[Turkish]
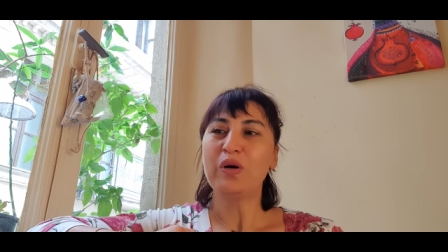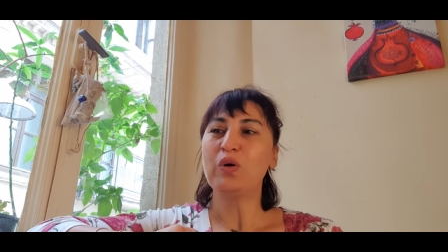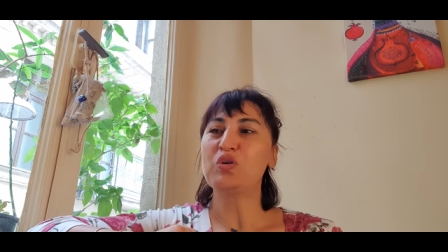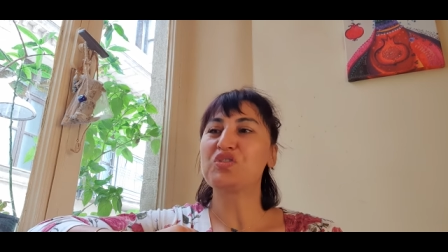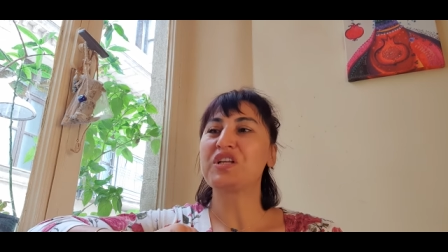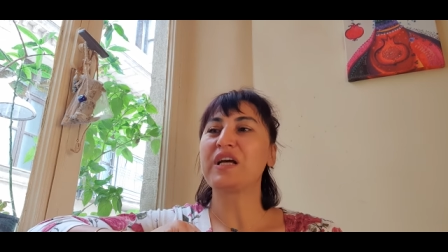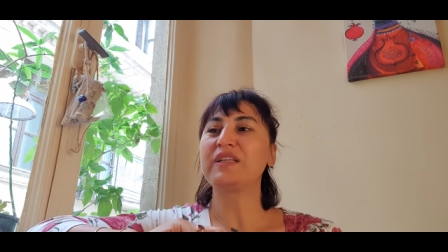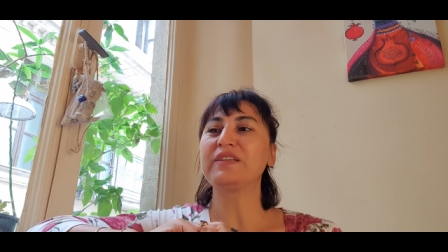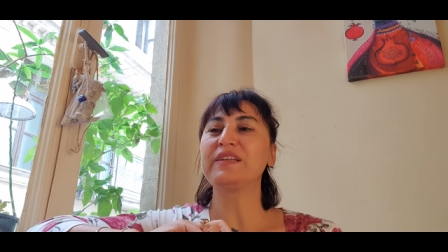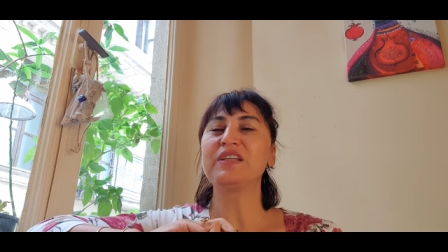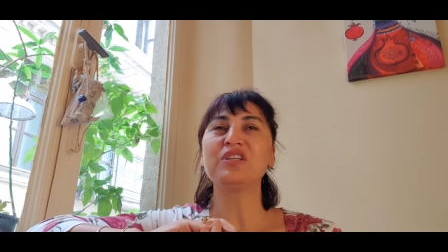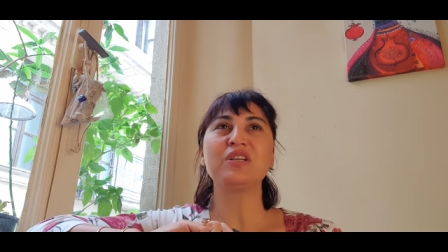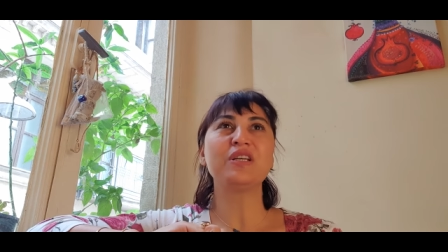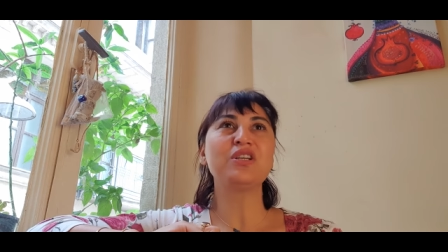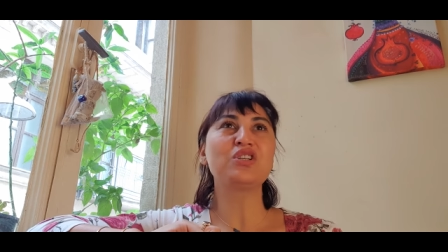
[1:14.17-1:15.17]
O yüzden
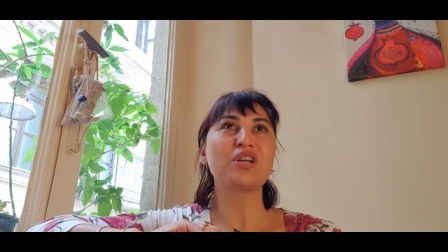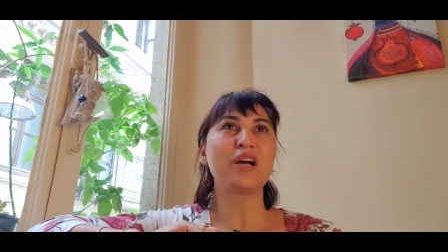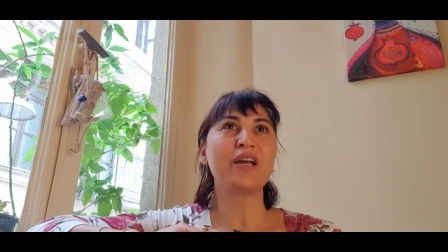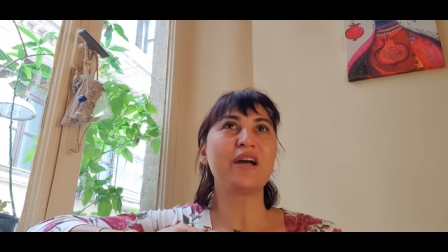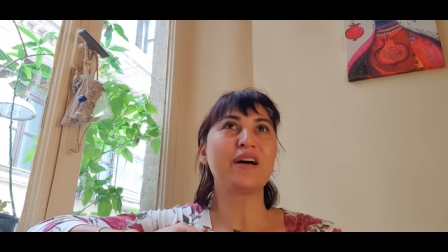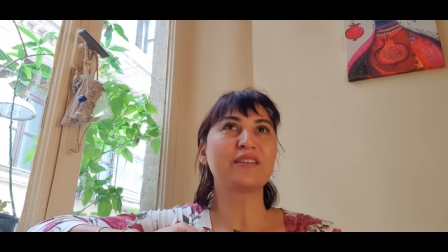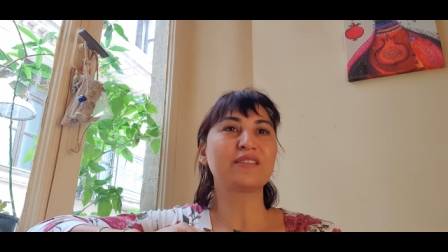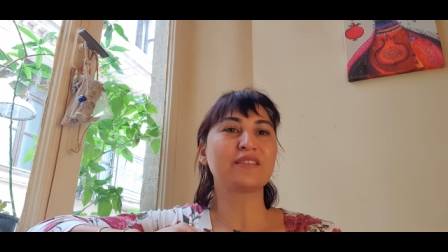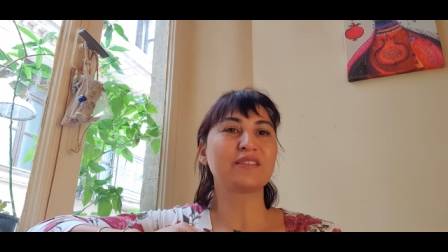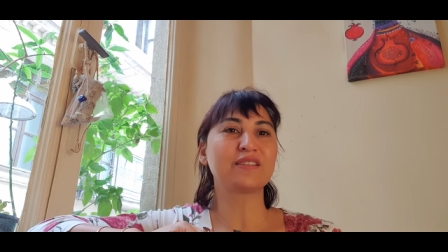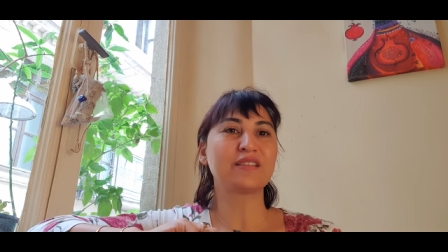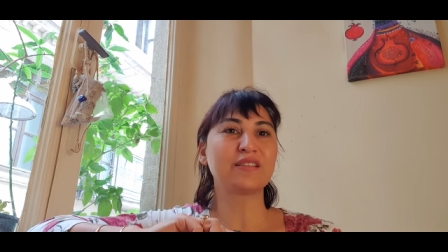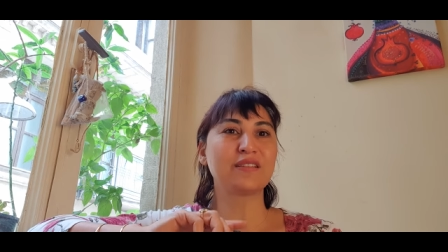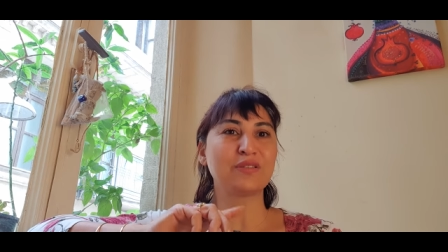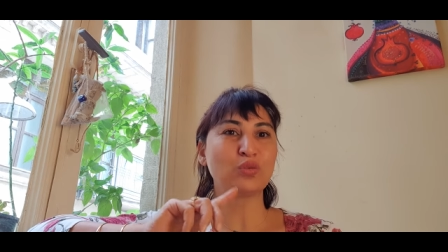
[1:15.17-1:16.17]
iş,
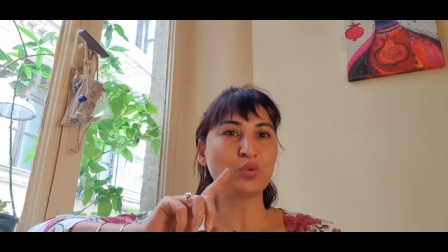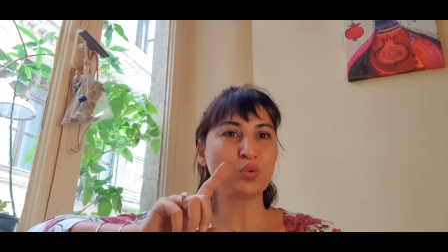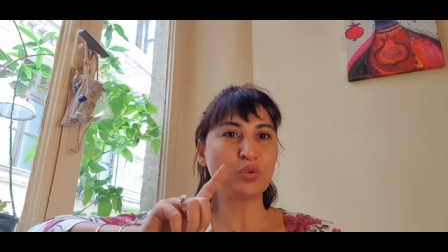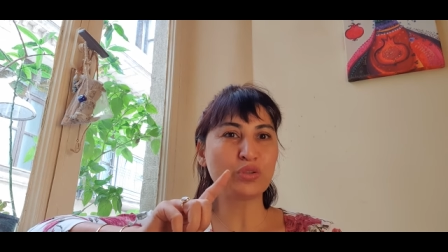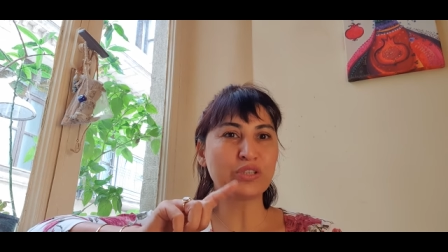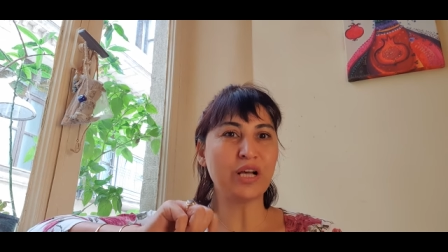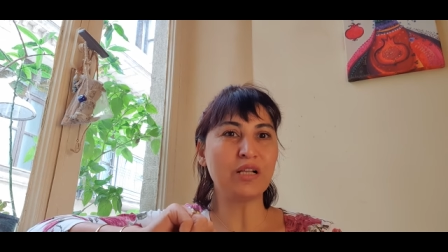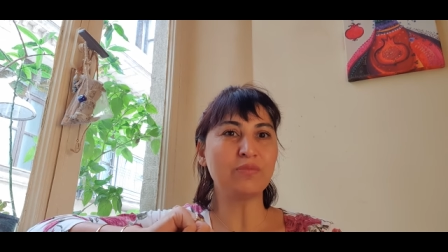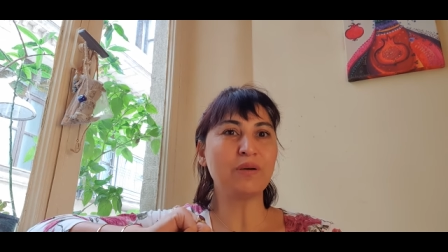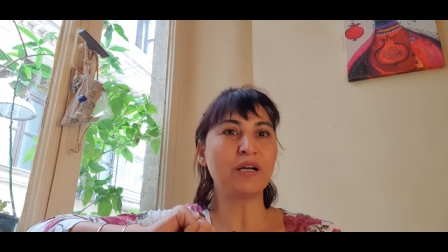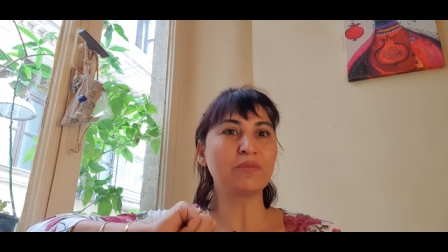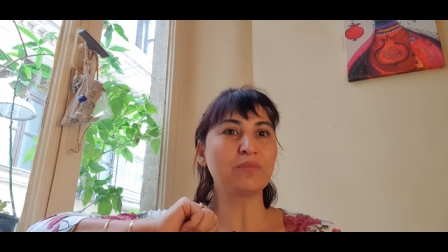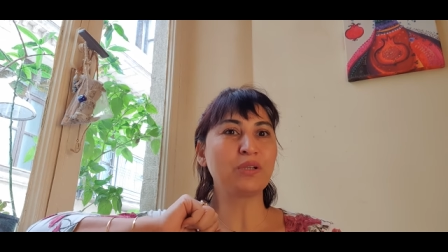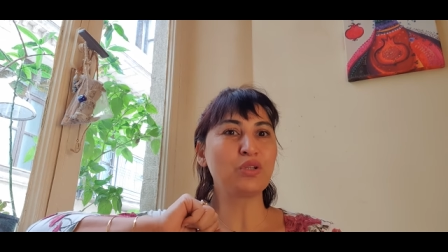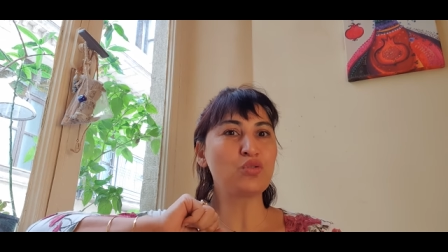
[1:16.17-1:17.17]
hayatınızda da duygusal
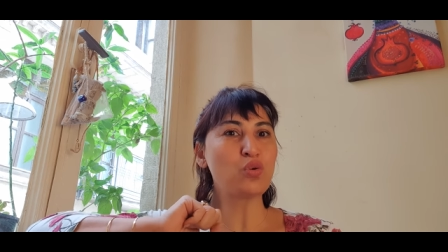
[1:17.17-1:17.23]
bakmayın.